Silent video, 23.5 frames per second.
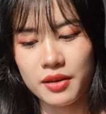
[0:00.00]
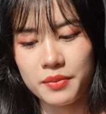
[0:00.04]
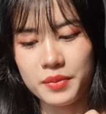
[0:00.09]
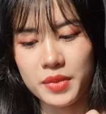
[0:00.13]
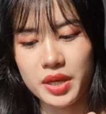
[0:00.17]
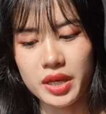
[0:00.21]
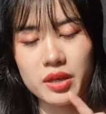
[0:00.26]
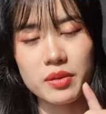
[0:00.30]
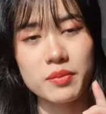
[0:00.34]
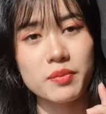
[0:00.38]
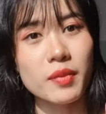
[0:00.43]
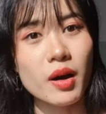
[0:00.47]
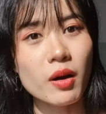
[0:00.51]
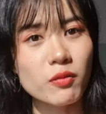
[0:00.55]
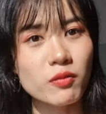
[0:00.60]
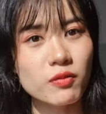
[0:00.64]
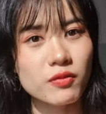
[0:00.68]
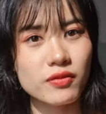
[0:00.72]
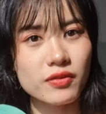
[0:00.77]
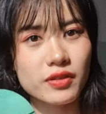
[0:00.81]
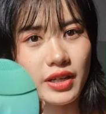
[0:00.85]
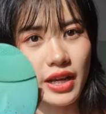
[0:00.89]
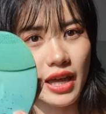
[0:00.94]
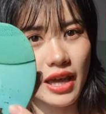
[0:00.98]
bị mốc
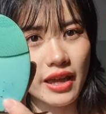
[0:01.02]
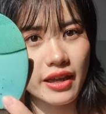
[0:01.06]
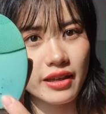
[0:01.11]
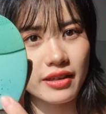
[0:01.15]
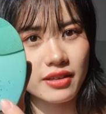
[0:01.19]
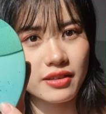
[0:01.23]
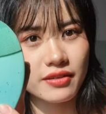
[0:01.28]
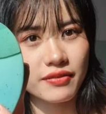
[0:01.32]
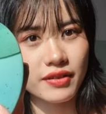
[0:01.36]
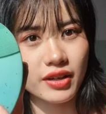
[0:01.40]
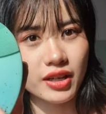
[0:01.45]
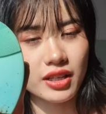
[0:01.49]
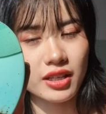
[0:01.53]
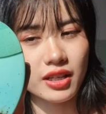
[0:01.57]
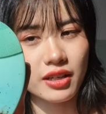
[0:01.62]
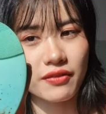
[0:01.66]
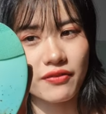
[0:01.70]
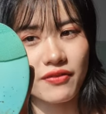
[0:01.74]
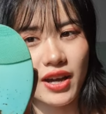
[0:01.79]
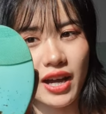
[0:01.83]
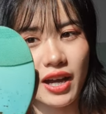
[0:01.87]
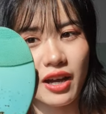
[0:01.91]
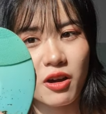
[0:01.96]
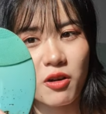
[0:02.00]
đen như vậy nè
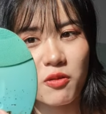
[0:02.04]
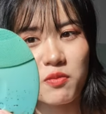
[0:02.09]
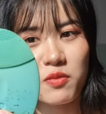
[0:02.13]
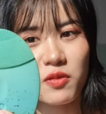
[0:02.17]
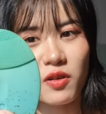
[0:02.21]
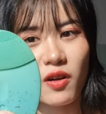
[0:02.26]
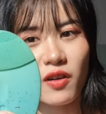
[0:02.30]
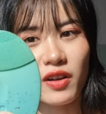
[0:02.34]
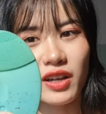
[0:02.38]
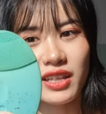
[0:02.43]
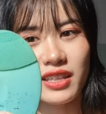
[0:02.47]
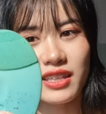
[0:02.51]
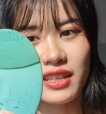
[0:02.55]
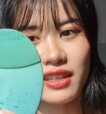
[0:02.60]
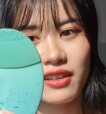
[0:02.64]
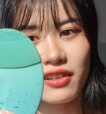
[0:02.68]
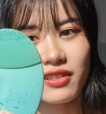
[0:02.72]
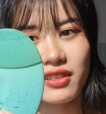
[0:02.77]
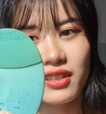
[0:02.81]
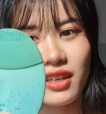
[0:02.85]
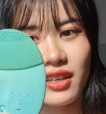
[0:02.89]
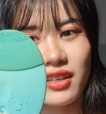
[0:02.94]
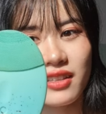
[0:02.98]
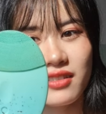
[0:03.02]
và không có cái gì
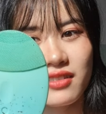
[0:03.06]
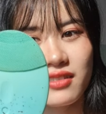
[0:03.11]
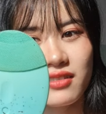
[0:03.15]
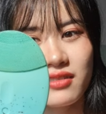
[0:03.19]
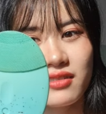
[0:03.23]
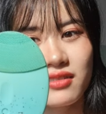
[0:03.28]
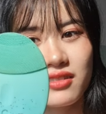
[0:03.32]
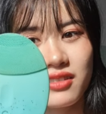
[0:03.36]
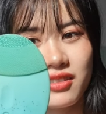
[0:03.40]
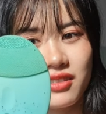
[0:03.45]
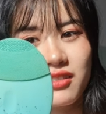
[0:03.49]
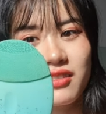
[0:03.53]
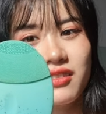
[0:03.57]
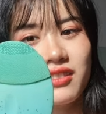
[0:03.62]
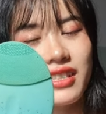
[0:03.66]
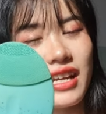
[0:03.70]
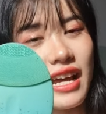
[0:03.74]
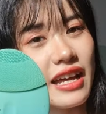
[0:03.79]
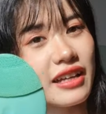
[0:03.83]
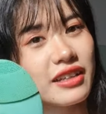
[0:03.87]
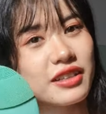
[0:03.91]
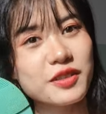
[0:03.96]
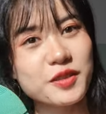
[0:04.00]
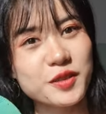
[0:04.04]
có thể rửa
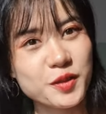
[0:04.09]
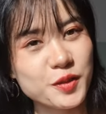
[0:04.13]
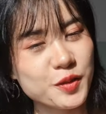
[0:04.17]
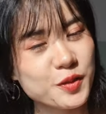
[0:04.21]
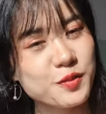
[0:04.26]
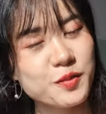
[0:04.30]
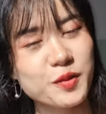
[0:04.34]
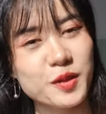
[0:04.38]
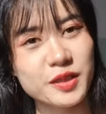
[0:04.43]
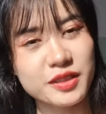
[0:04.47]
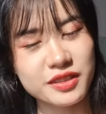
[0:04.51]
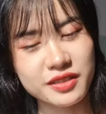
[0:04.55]
ra được luôn mọi